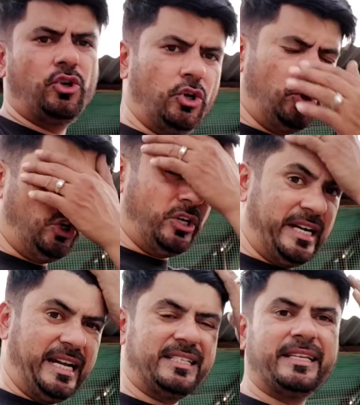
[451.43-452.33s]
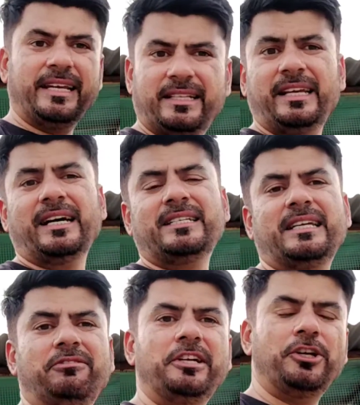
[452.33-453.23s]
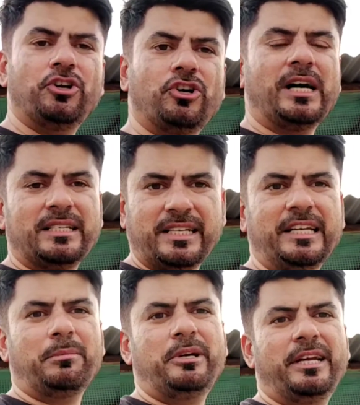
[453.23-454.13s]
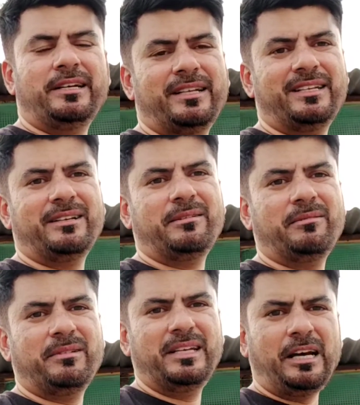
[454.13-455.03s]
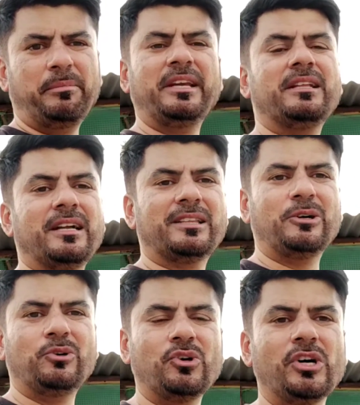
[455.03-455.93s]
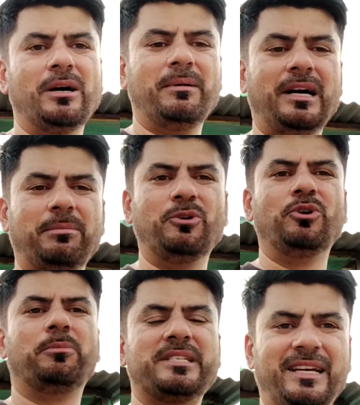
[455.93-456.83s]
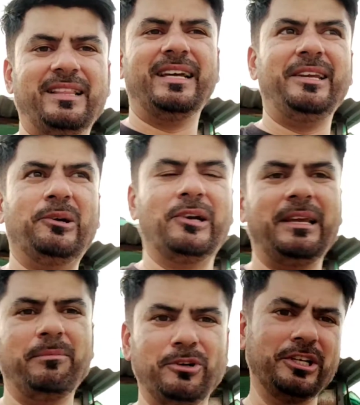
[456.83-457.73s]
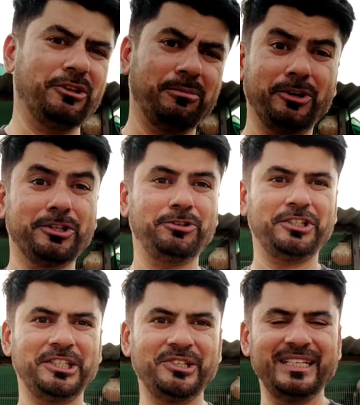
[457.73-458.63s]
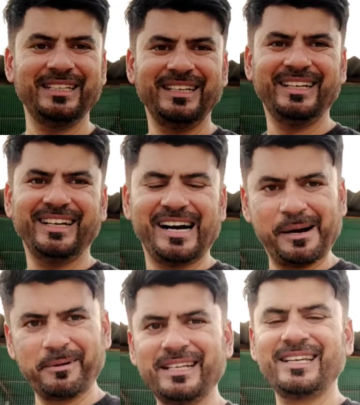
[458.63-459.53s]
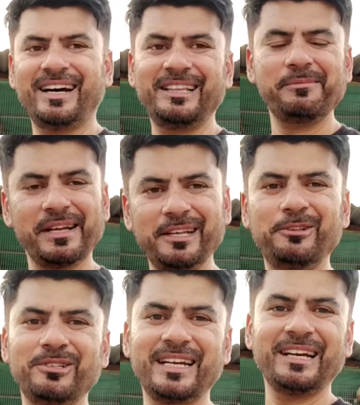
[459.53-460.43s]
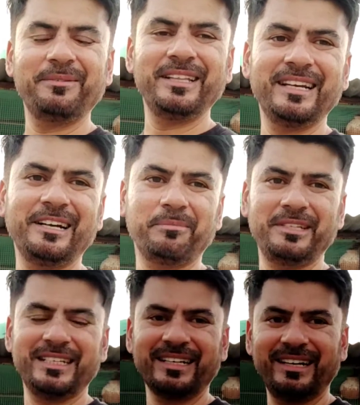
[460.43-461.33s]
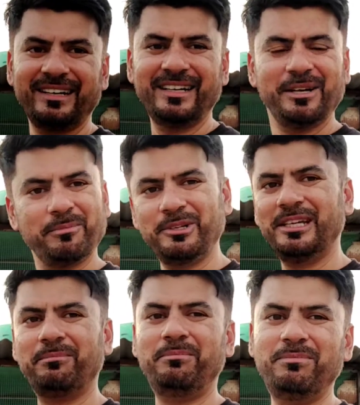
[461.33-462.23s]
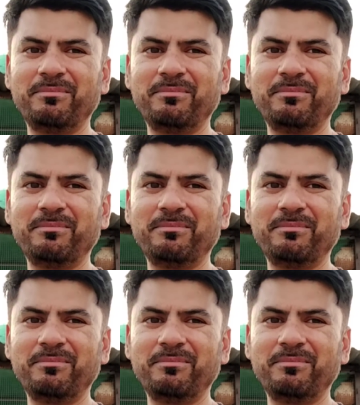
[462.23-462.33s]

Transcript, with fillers: तो गाइज ये थी आज की वीडियो आज की अपडेट उम्मीद करता हूँ को आपको पसंद आई होगी मुझे तो बहुत खुशी हुई आपके साथ ही मैंने दूसरा एग भी देखा पिजन का मुझे